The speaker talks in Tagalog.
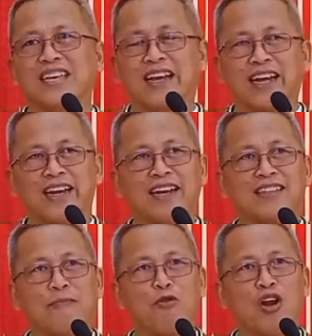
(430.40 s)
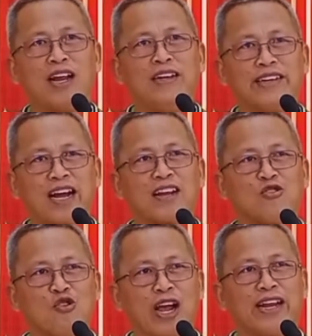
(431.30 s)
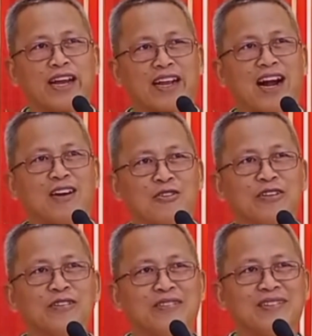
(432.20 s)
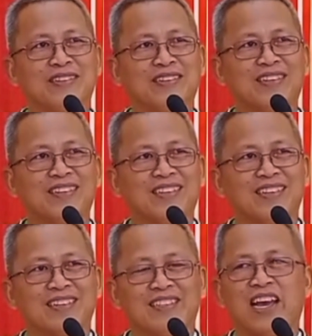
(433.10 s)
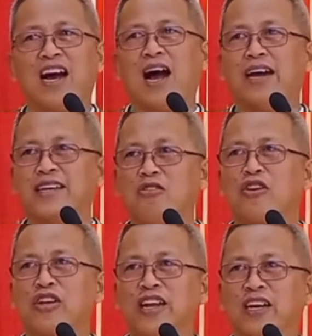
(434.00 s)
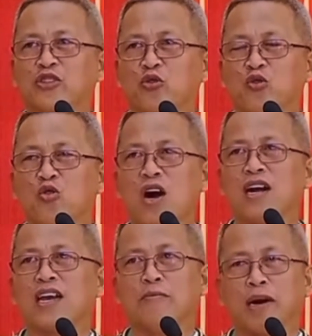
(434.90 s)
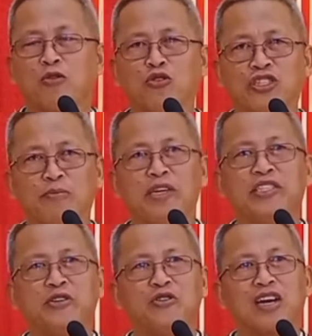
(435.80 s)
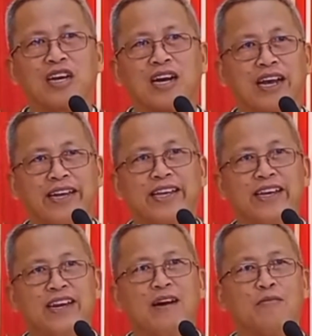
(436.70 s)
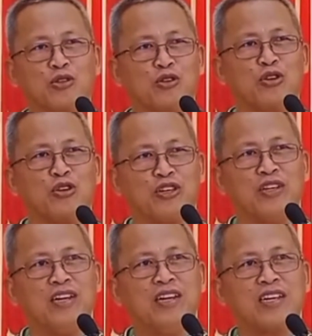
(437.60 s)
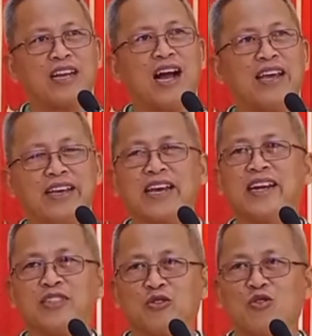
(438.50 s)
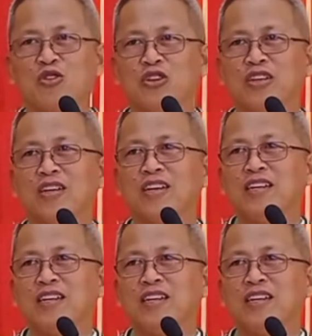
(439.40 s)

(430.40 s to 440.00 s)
Kay kanang tapulan, dagko kay nagkaon. Nya ayaw gid nagsugoa kay makonsimisyon ra ka kay di gid na mosunod. Gahi kay nasugoon.